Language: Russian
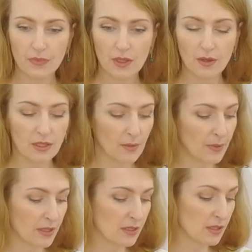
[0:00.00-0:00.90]
я, я
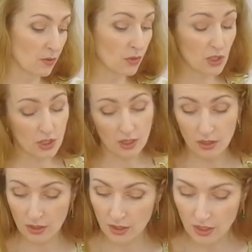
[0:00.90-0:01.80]
пока не знаю ну конечно
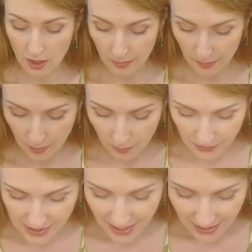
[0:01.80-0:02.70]
надо на ногах попробовать